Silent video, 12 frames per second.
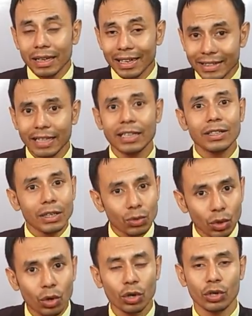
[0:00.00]
এসাদে যে
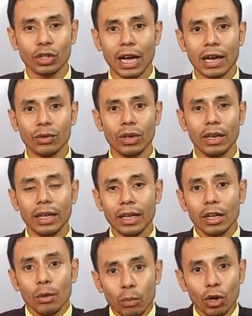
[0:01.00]
কোনো ঘটনা আনইলে
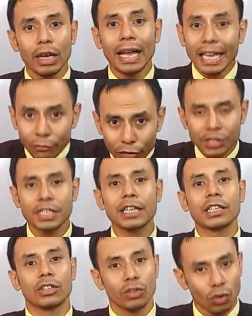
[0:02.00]
পইলা
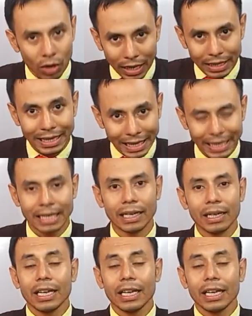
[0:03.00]
ইনভেস্টিগেশন করানির দিক